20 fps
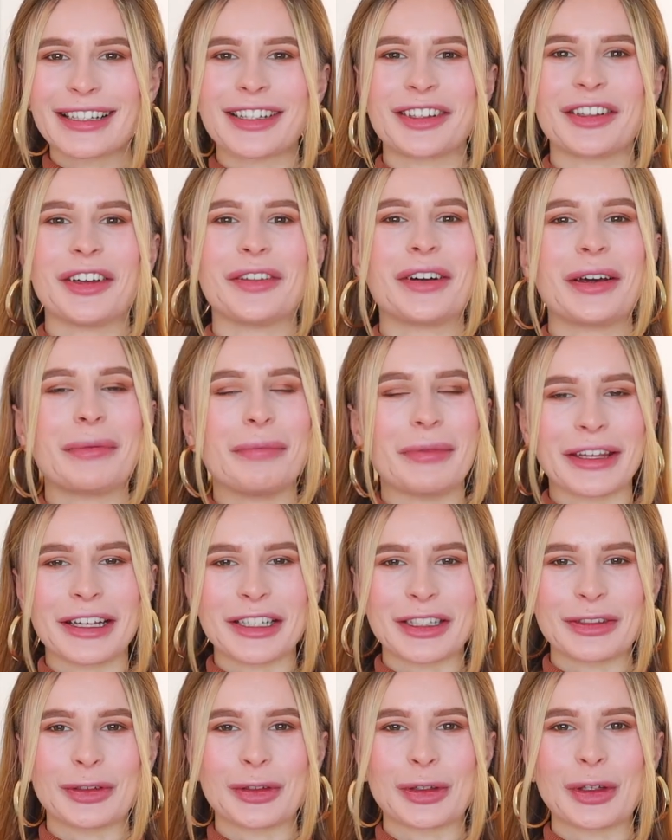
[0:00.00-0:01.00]
Снова
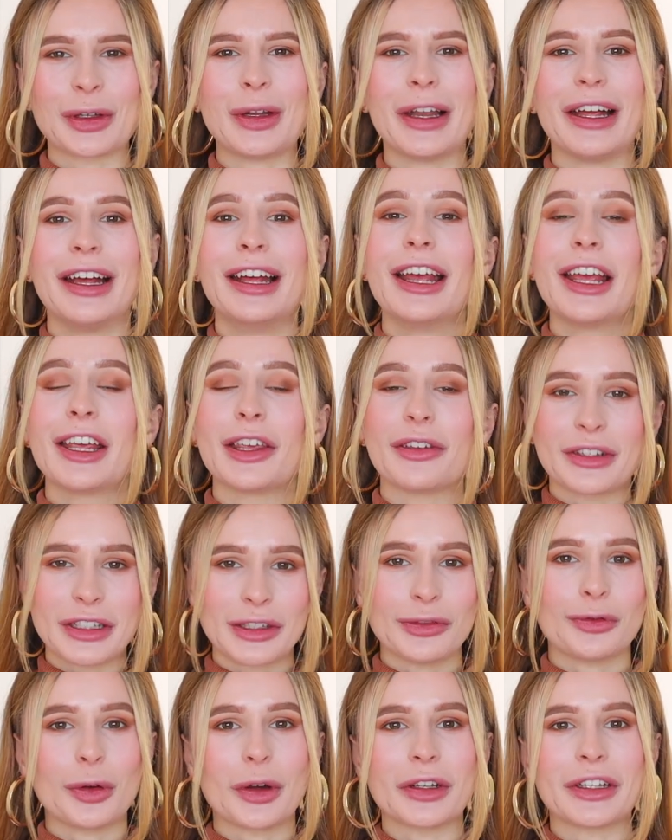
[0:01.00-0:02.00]
меня зовут Юля, и в
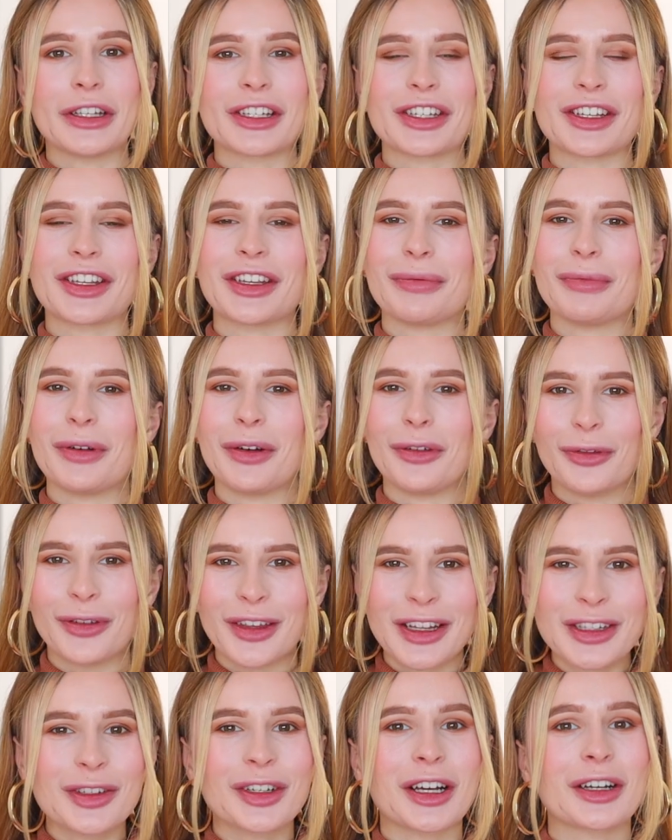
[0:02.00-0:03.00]
сегодняшнем
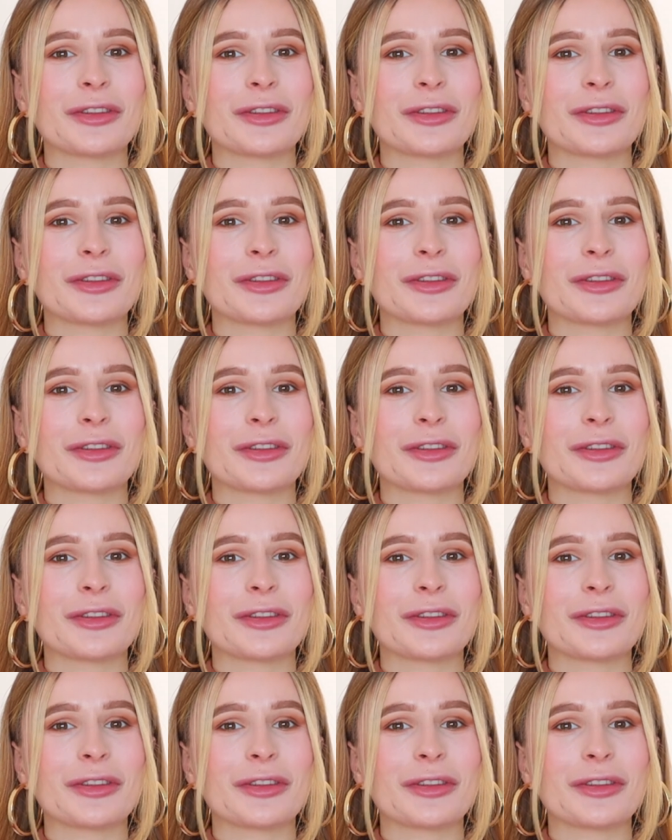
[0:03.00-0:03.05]
видео,